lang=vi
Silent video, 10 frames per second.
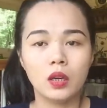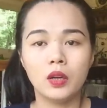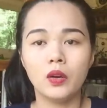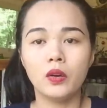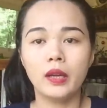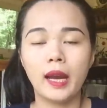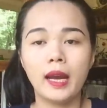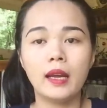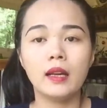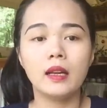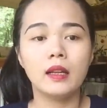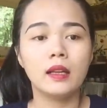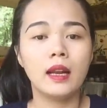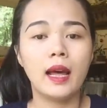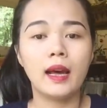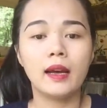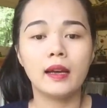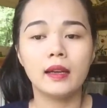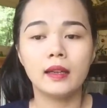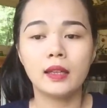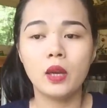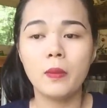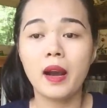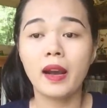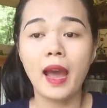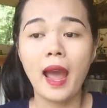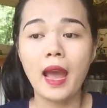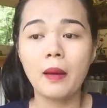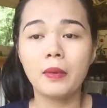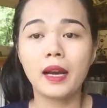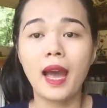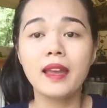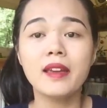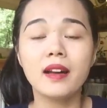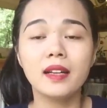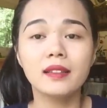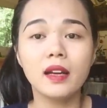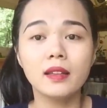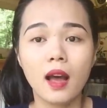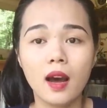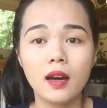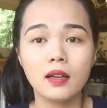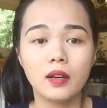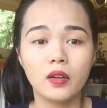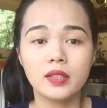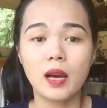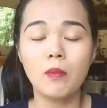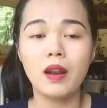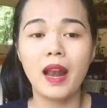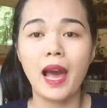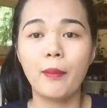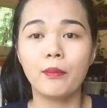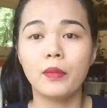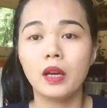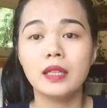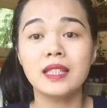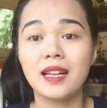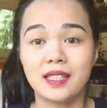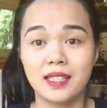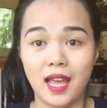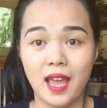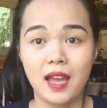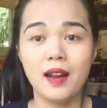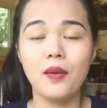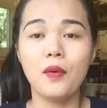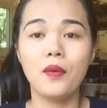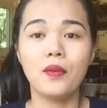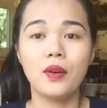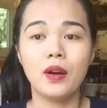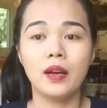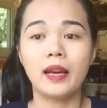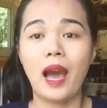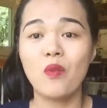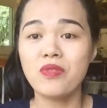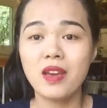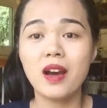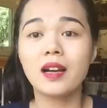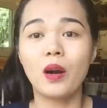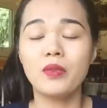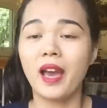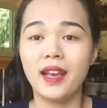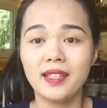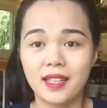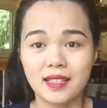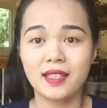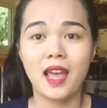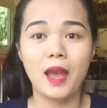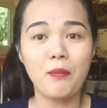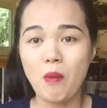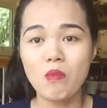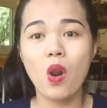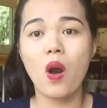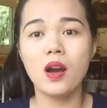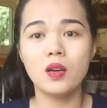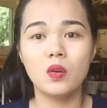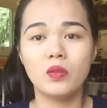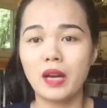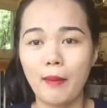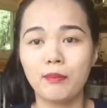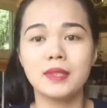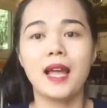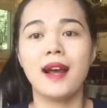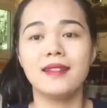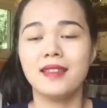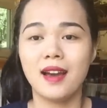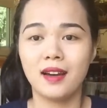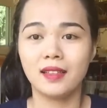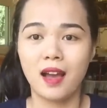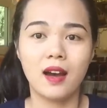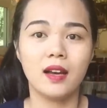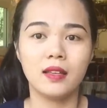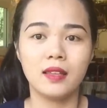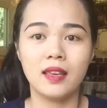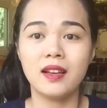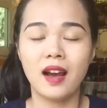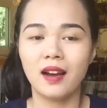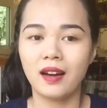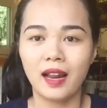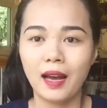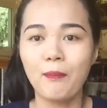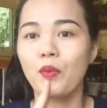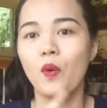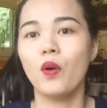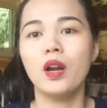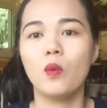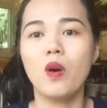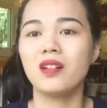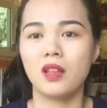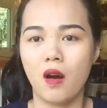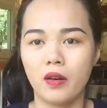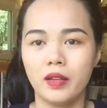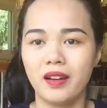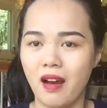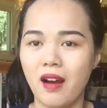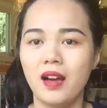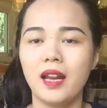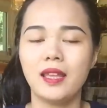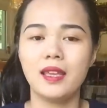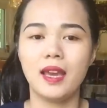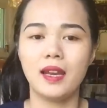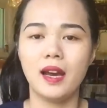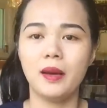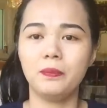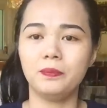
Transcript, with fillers: rồi hả là kêu bằng cá mà cá dâng lên tới thớt rồi xong mà làm sạch sẽ luôn cạo nhớ cạo dãy sạch sẽ bóng loáng luôn nằm sẵn chờ thời chỉ cần là gấp đũa là quất thôi đó là như vậy đó